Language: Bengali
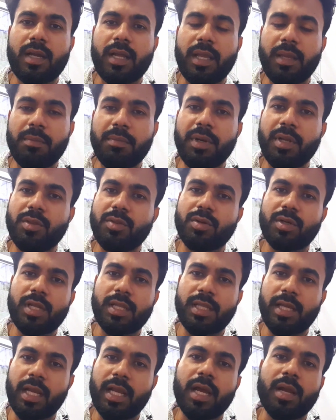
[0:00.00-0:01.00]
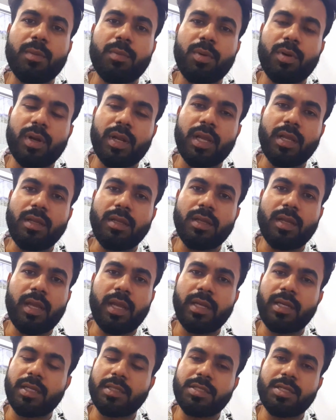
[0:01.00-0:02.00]
এই মৃত্যুটা দেখার পরে
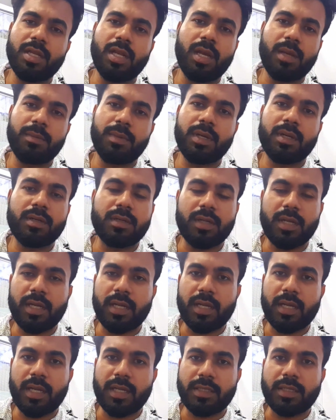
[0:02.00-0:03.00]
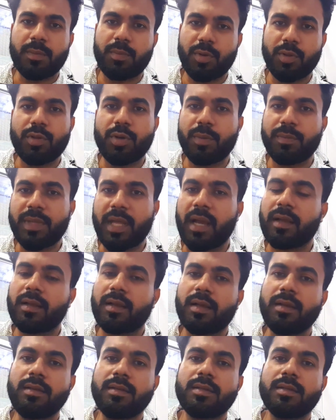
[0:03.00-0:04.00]
এটা ছিল আমার একটা প্রথম
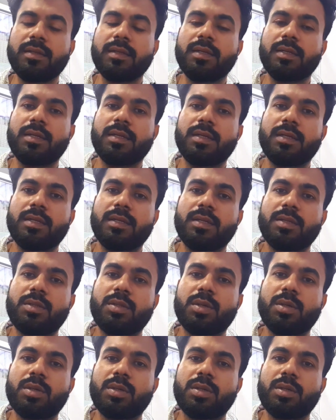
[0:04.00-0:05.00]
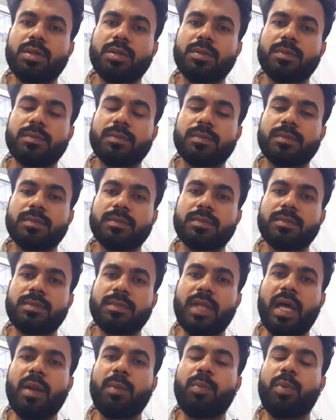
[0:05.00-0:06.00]
ধাক্কা তো
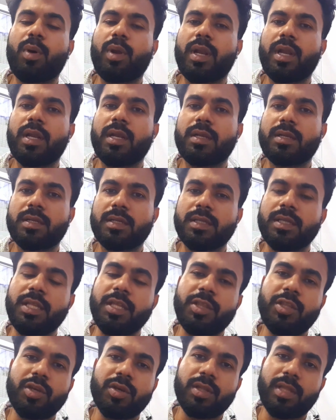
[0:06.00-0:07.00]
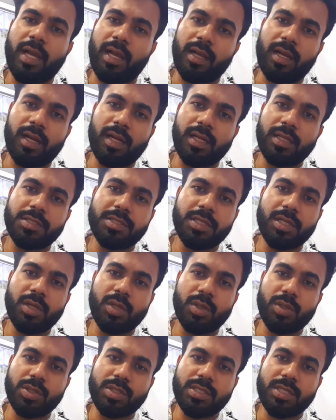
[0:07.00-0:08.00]
তারপরের দ্বিতীয় ধাক্কাটা ছিল
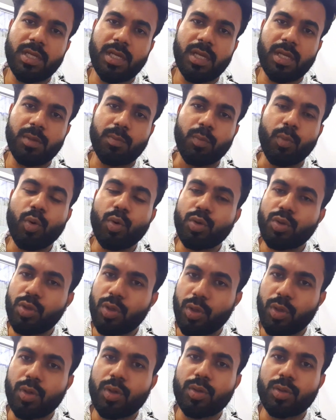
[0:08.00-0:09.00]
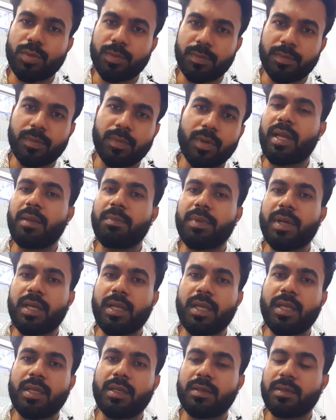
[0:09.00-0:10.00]
হচ্ছে মুগ্ধ পানি
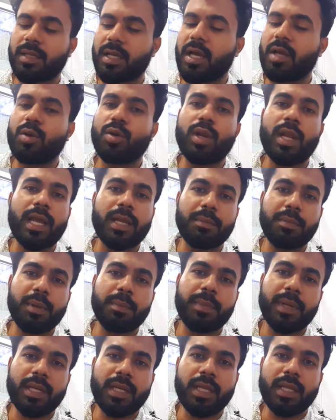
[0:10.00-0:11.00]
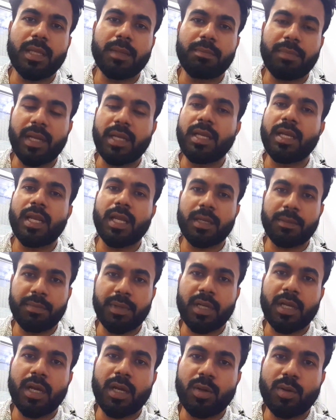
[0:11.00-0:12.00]
পানি কারো লাগবে পানি পানি লাগবে
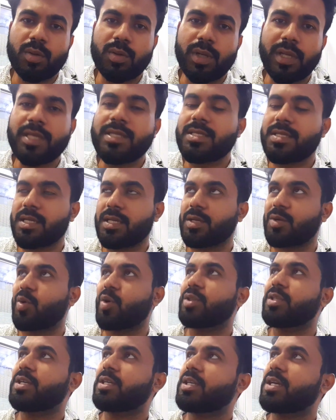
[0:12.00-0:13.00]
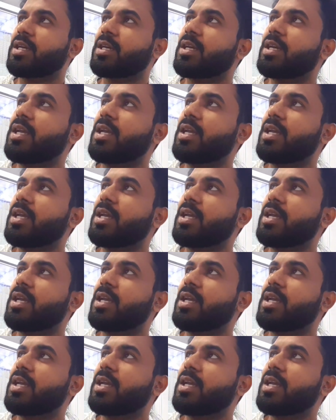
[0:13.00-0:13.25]
কারো এই যে কথাটা